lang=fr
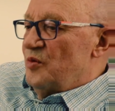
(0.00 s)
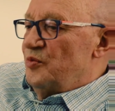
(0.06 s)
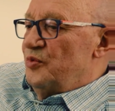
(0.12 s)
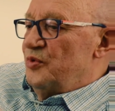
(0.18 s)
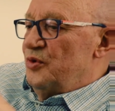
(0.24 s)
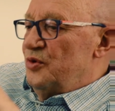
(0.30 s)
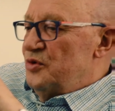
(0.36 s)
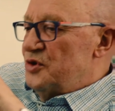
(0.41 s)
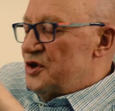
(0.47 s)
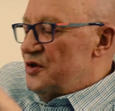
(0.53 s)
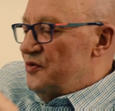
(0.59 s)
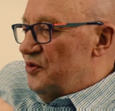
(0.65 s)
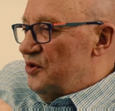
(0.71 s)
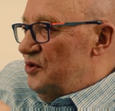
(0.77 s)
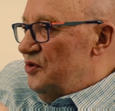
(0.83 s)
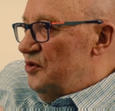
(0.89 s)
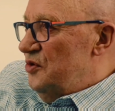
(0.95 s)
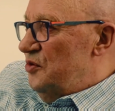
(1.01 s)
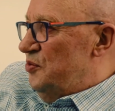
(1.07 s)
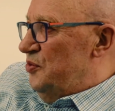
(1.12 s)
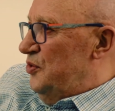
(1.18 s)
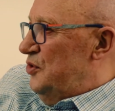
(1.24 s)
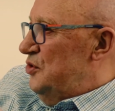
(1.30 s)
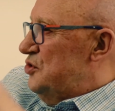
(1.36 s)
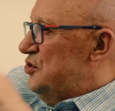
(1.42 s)
Plus j'évolue,
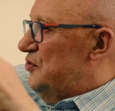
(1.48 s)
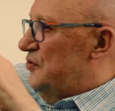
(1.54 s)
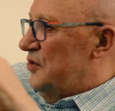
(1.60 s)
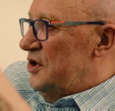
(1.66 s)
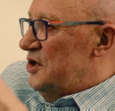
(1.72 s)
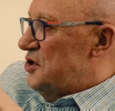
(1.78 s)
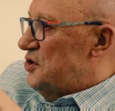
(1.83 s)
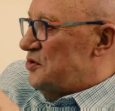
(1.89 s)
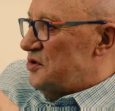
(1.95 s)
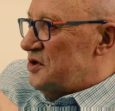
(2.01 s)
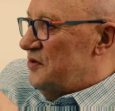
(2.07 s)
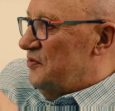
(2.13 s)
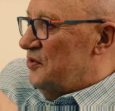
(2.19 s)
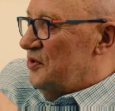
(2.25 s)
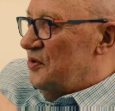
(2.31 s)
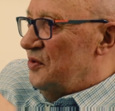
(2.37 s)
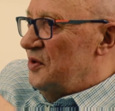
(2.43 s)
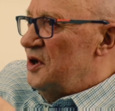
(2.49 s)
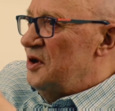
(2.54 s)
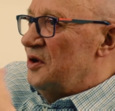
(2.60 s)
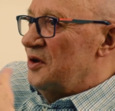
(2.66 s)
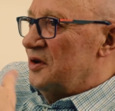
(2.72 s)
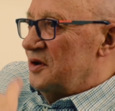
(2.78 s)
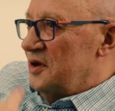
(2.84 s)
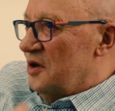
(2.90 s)
plus je vois les choses
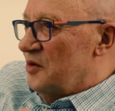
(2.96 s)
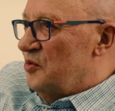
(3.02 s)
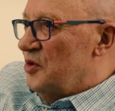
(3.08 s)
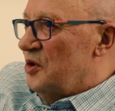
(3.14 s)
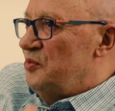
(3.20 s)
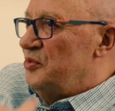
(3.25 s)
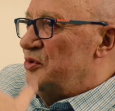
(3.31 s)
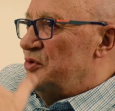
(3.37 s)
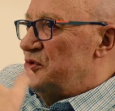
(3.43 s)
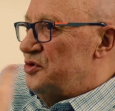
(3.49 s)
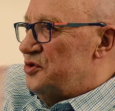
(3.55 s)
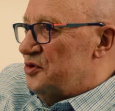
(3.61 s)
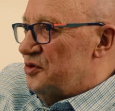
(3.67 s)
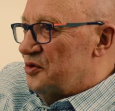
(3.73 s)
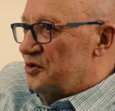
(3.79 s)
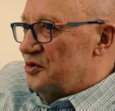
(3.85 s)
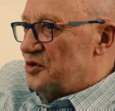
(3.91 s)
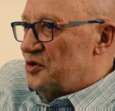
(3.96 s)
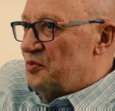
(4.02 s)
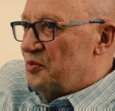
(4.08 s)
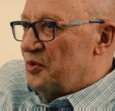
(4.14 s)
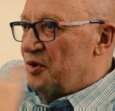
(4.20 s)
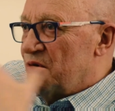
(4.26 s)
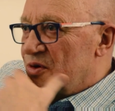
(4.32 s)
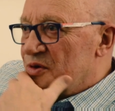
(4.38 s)
évoluer, c'est-à-dire moi plus je,
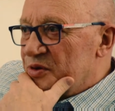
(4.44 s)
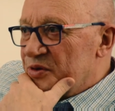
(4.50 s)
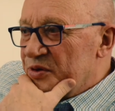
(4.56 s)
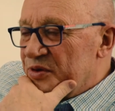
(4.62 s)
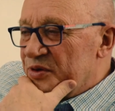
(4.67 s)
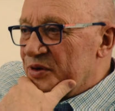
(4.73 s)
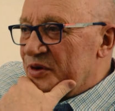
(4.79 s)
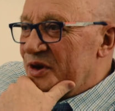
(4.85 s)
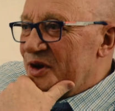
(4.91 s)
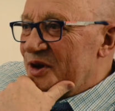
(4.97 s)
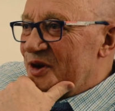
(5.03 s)
prends de,